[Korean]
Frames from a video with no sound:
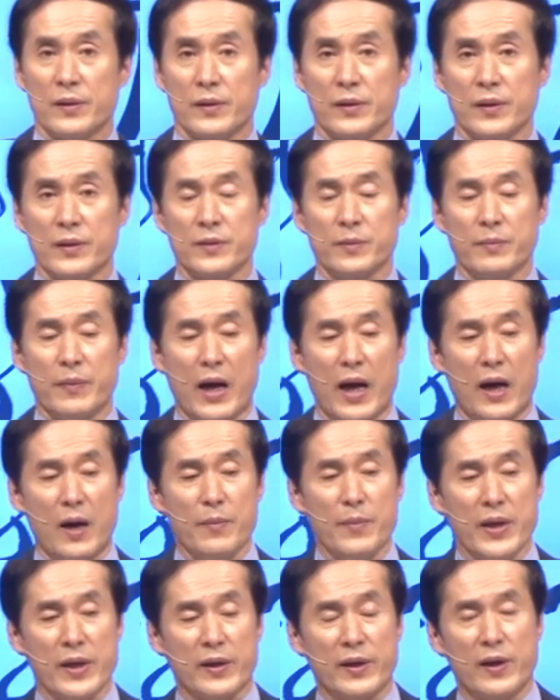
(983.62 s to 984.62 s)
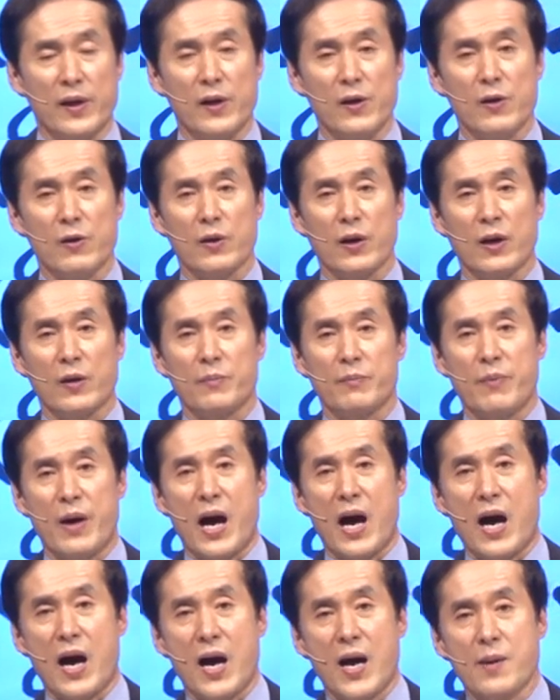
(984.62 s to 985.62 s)
그래서 마음의 결과,
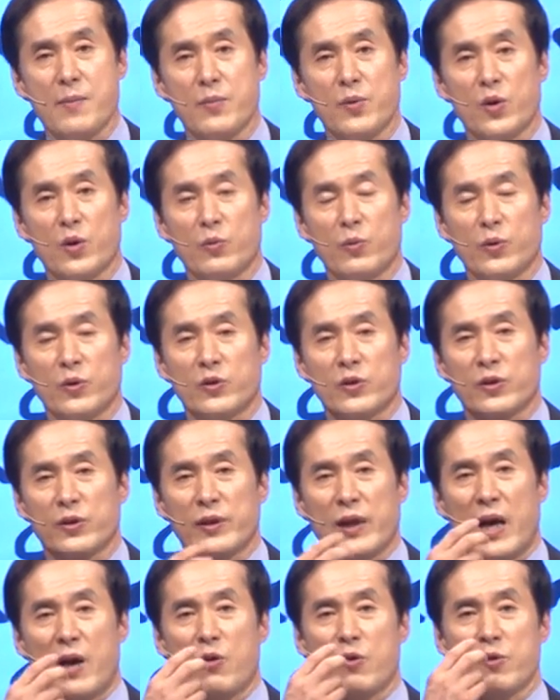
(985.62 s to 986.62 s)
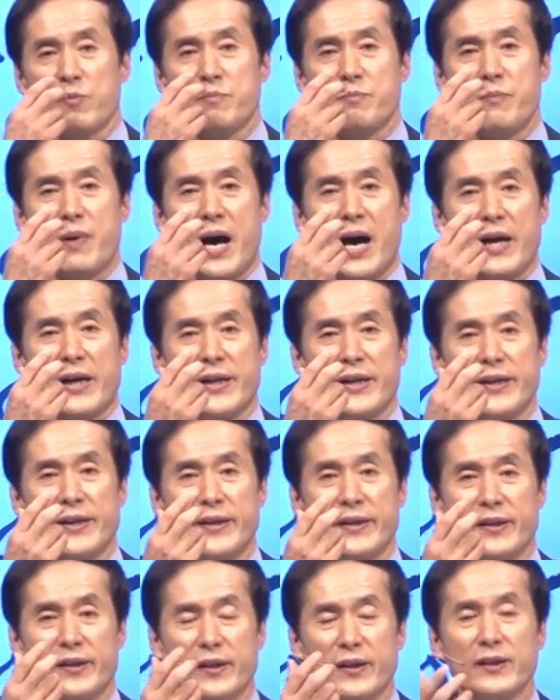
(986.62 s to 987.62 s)
마음으로부터 나오는
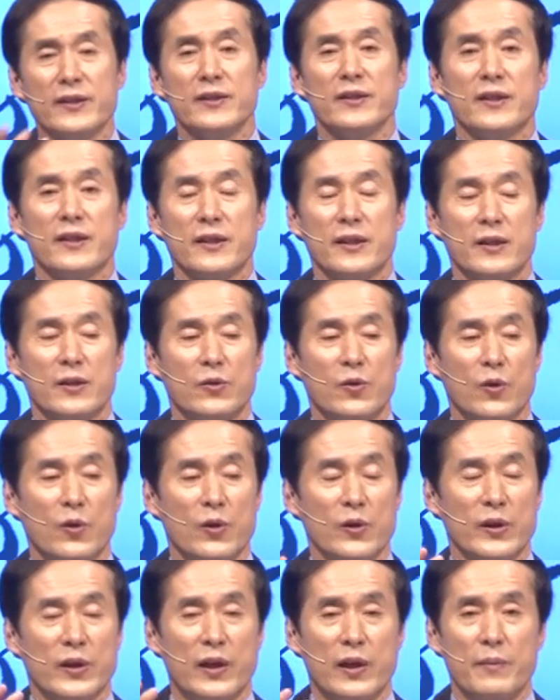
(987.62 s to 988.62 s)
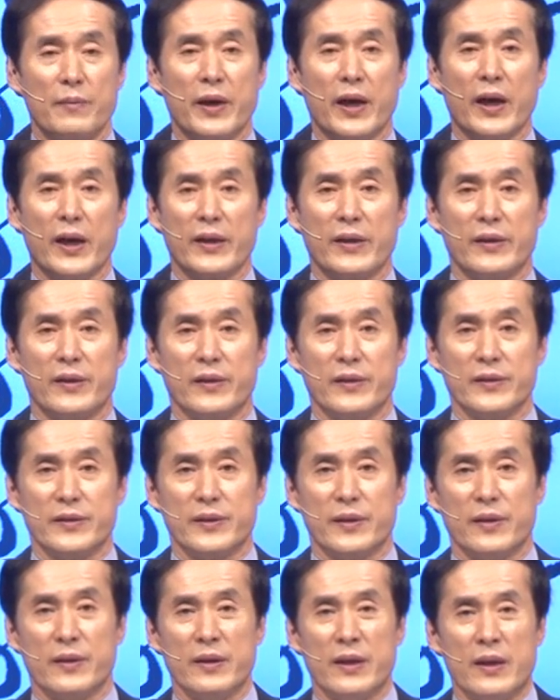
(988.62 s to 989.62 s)
말이 능력이고 열매가 있는
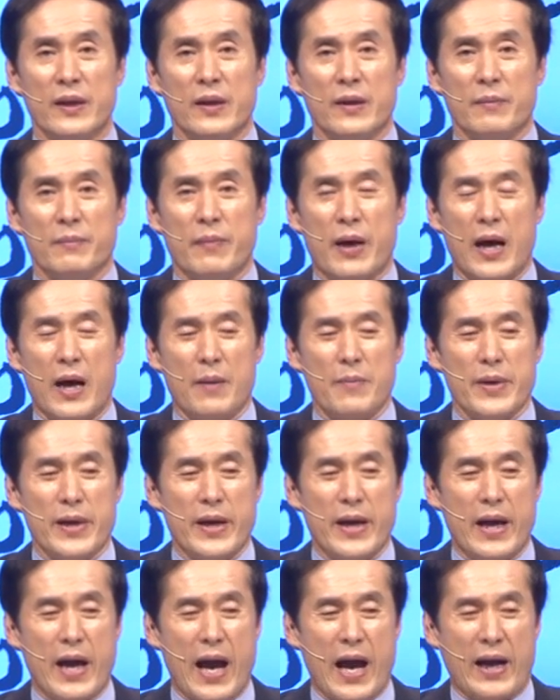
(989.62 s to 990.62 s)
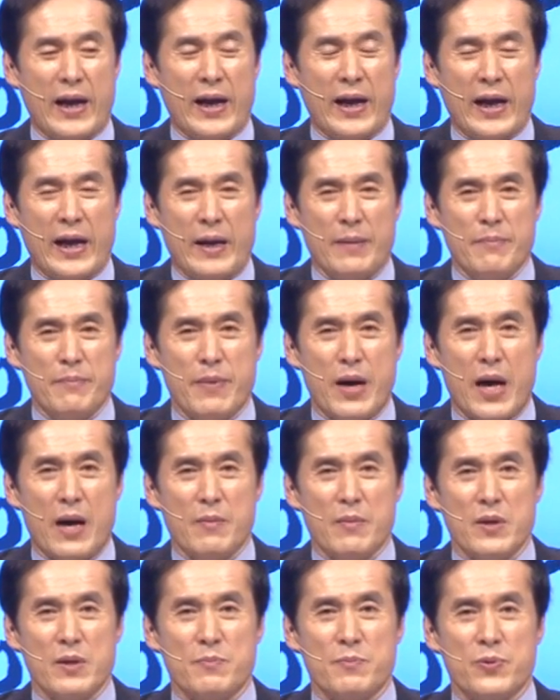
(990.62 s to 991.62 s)
것이에요. 마음에 악한
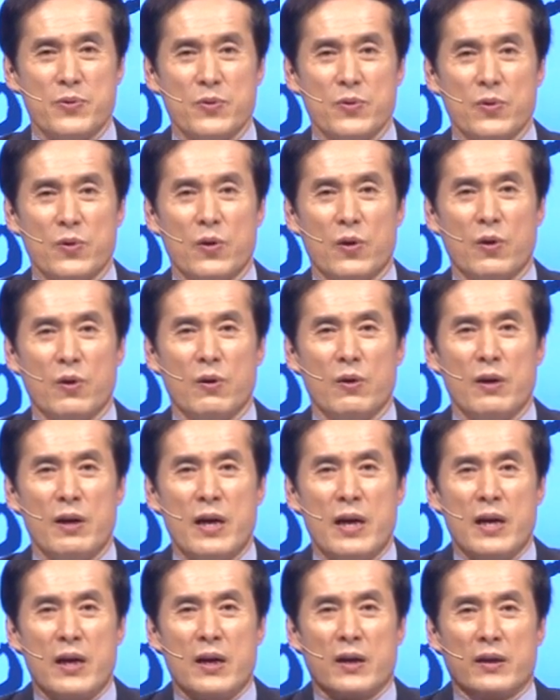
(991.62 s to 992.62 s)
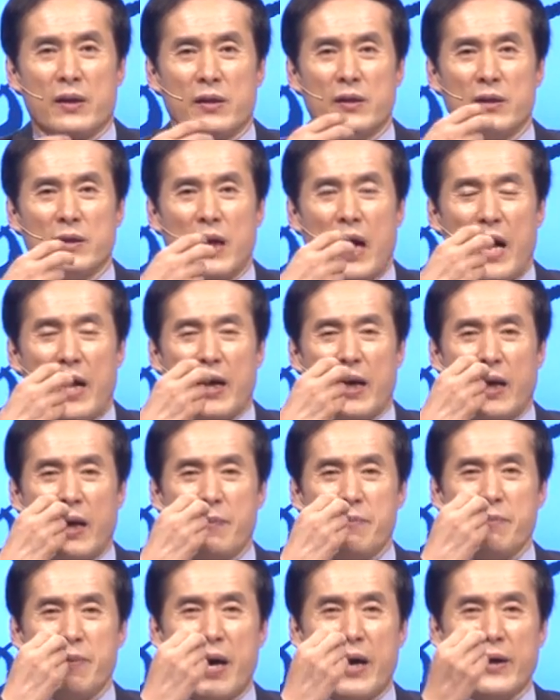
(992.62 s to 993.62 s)
마음을 품고 그
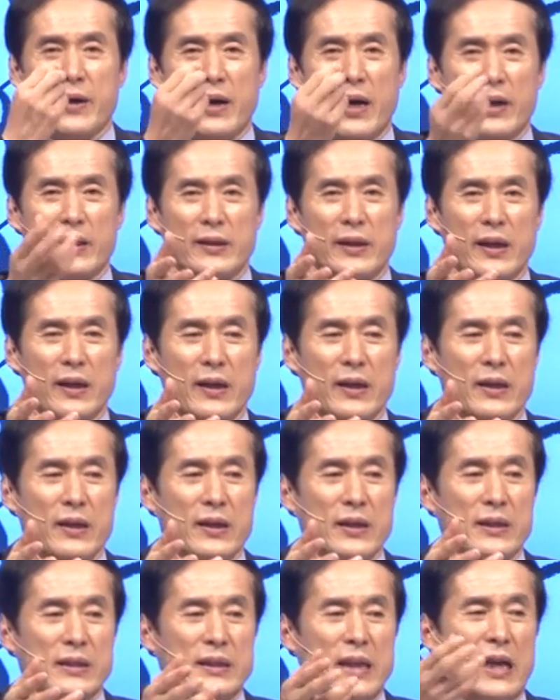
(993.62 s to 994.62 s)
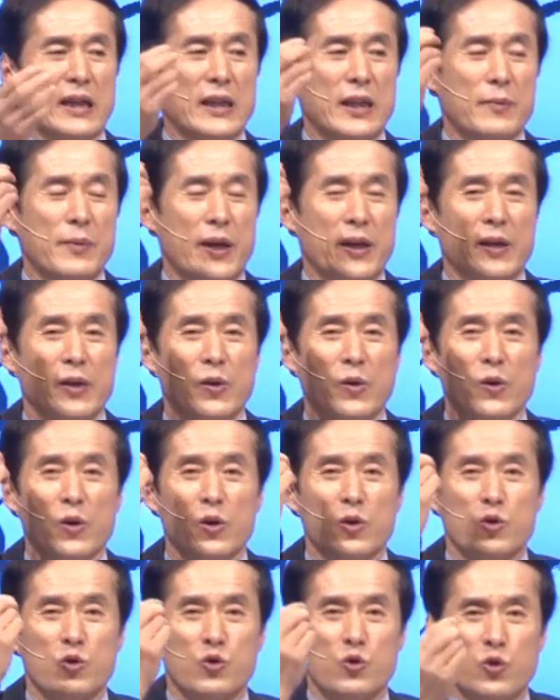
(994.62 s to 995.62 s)
악한 말을 할 때 상대방의
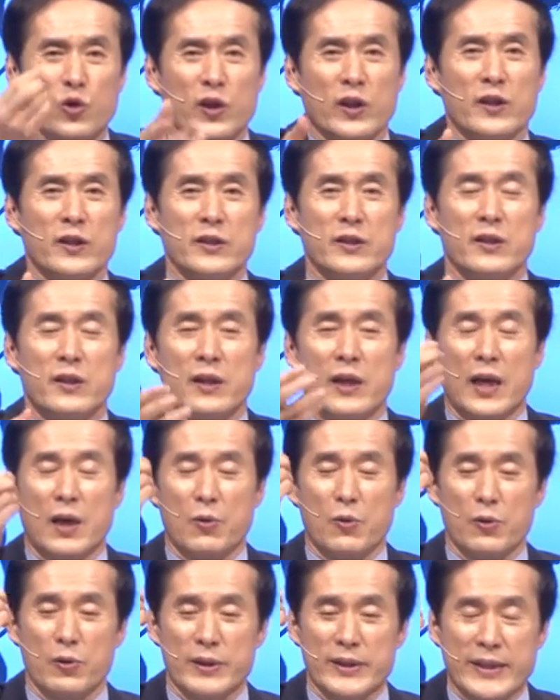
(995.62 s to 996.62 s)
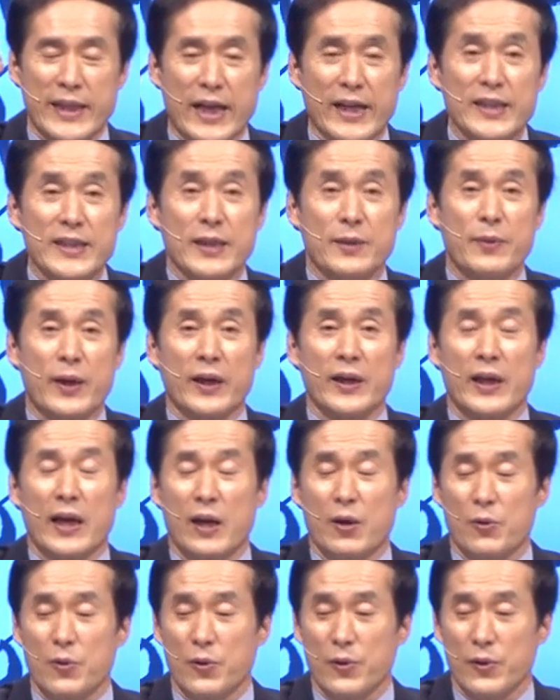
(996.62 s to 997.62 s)
영혼을 죽이는 일을 하고 상처받게
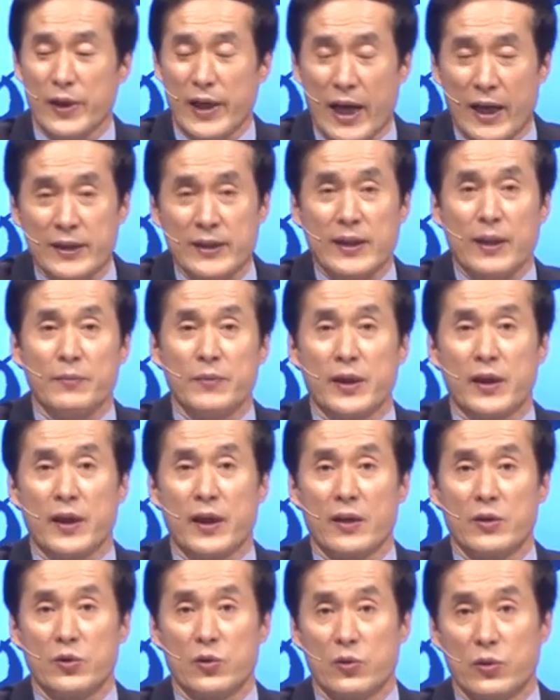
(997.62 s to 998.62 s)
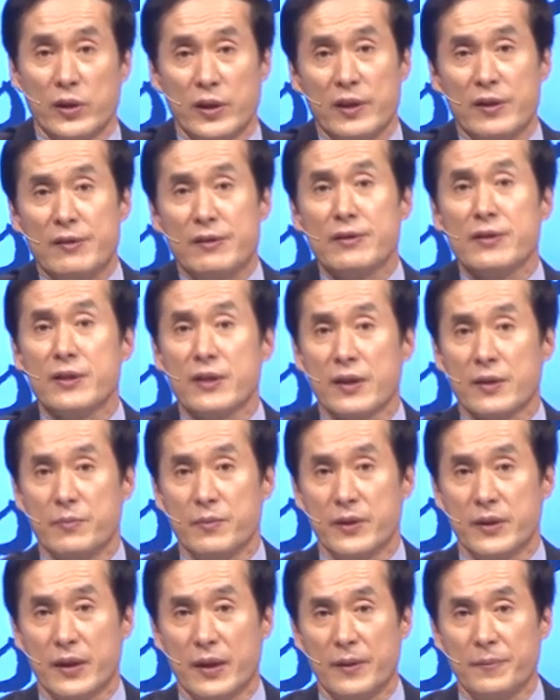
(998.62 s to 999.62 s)
하고 낙담되게 하죠. 이게
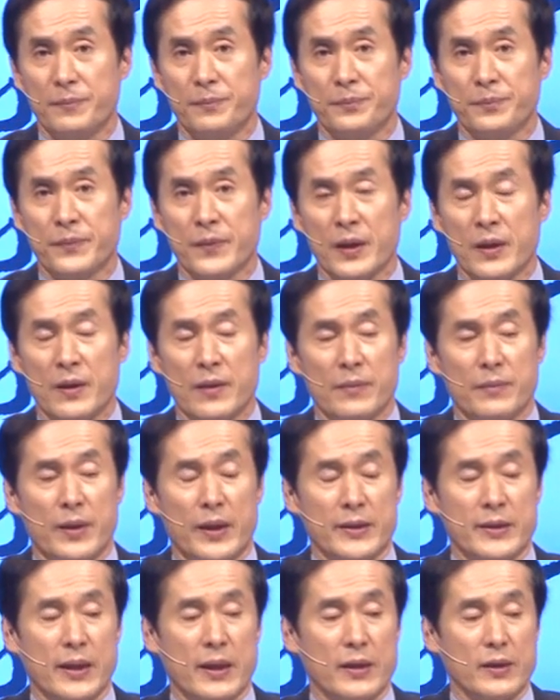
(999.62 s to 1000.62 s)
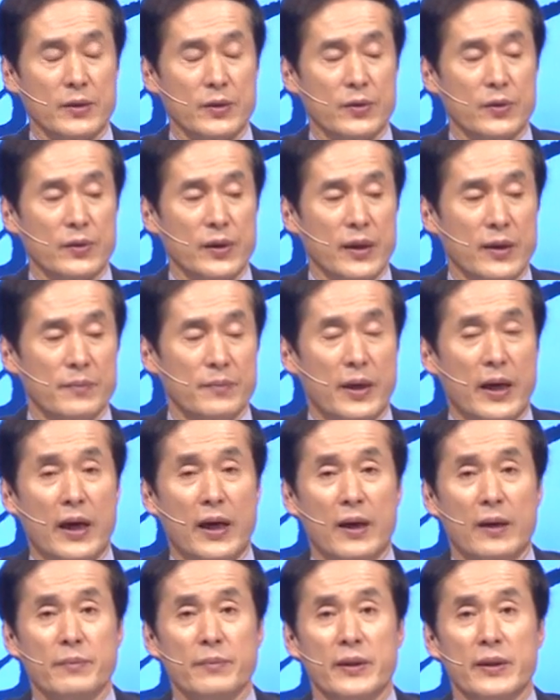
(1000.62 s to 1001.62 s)
능력입니다. 마찬가지로 내
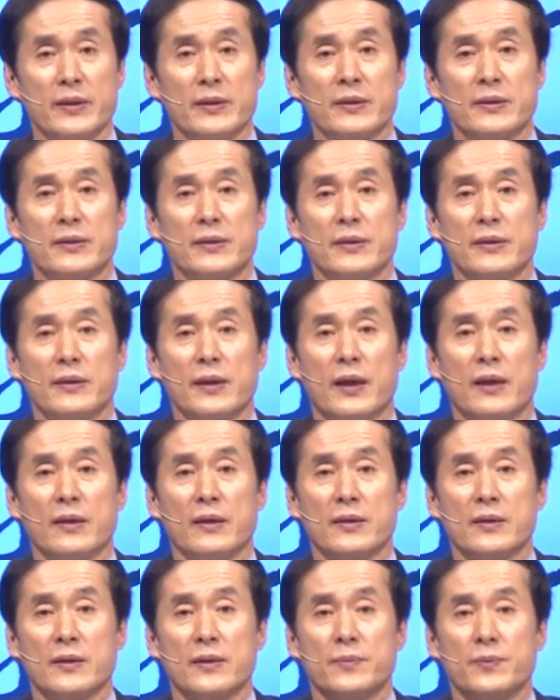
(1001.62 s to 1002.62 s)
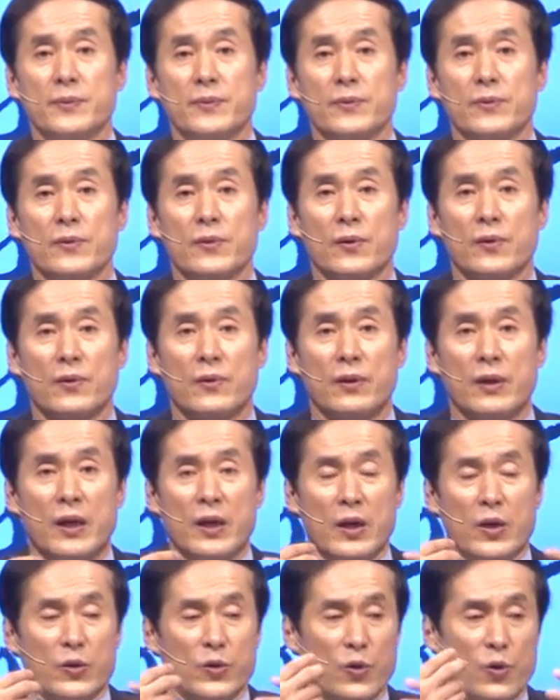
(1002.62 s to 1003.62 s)
마음에 선한 것을 품고
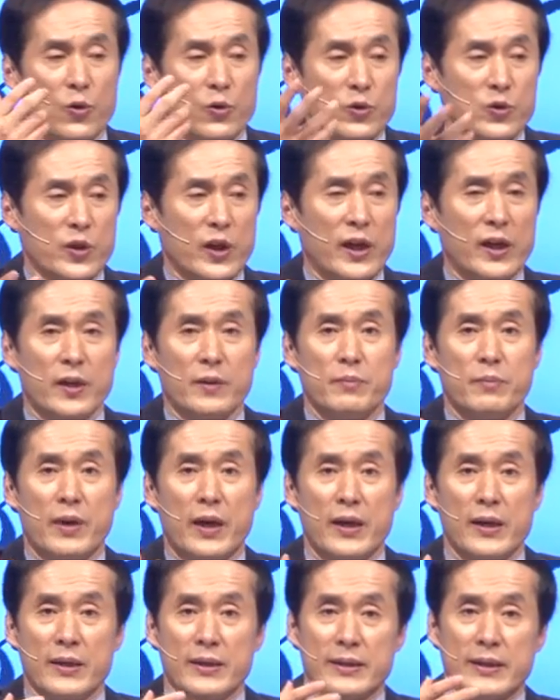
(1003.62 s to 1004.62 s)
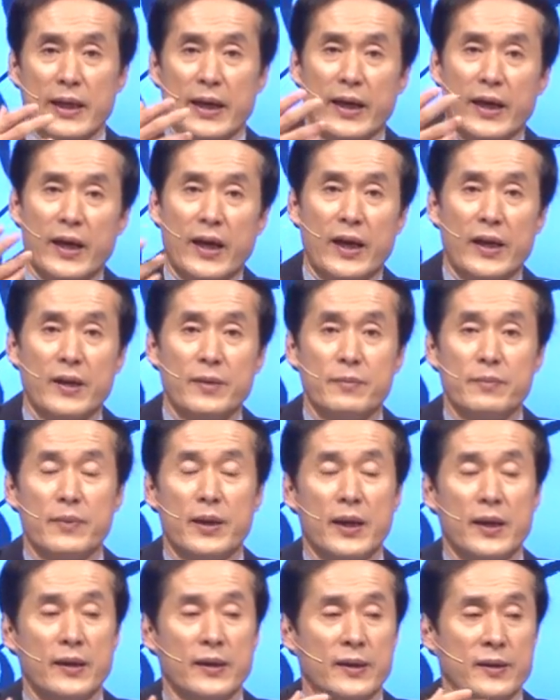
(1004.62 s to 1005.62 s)
용서하는 말, 사랑하는
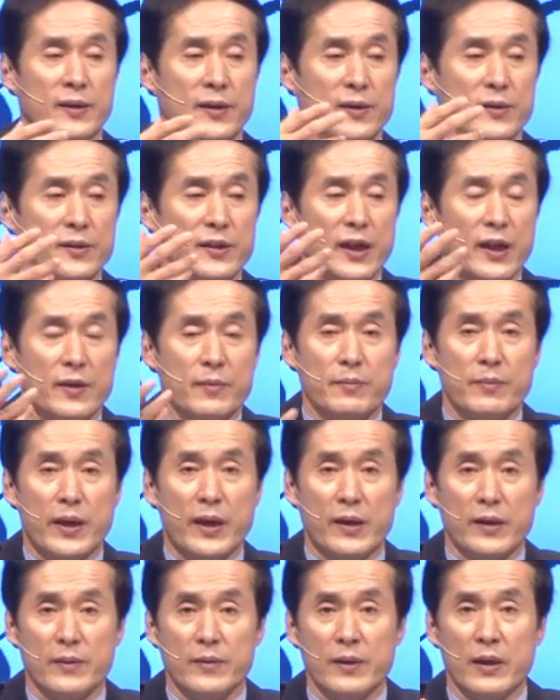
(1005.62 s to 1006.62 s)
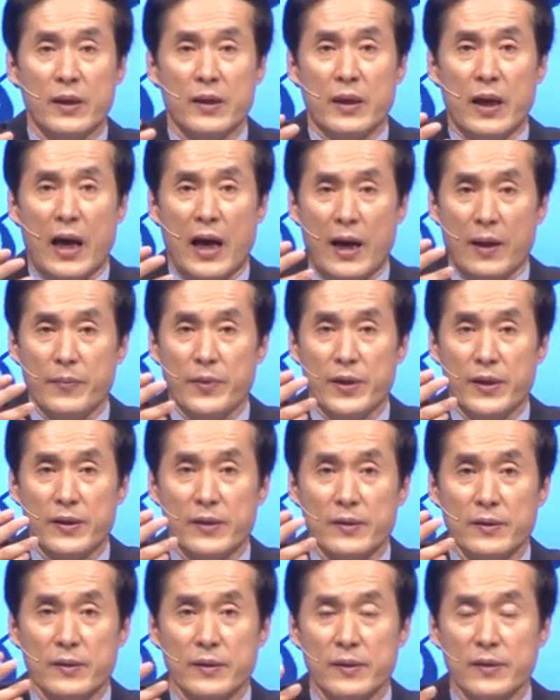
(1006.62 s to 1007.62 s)
말, 격려하는 말은
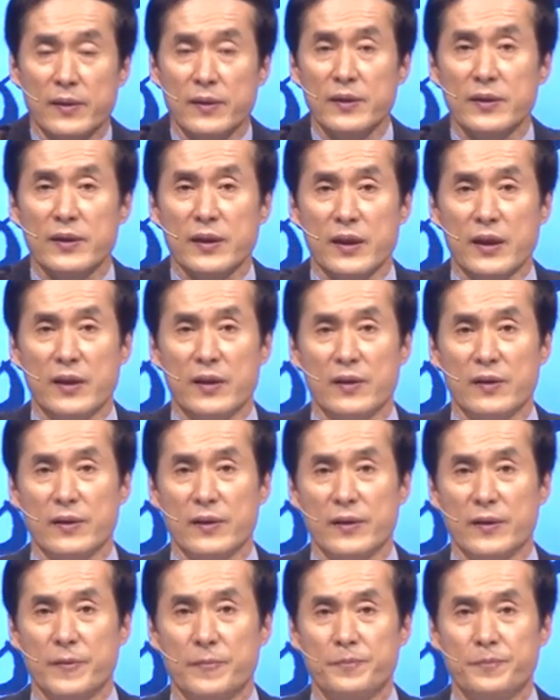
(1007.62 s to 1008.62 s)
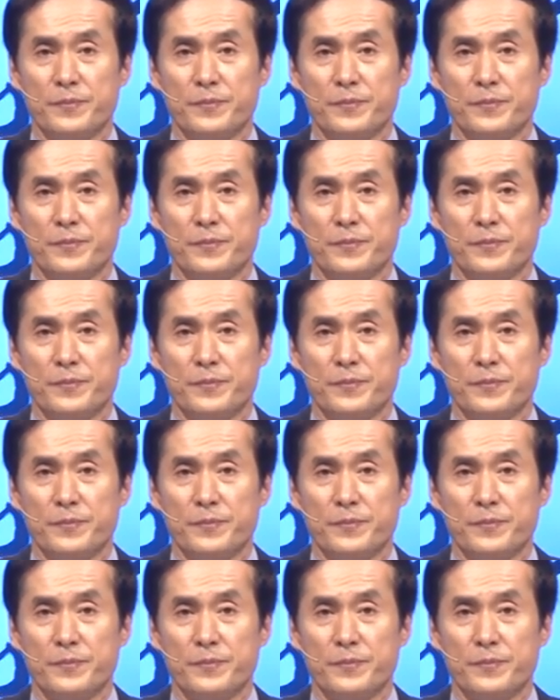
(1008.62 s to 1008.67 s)
하면은 그 능력이 있는 거예요.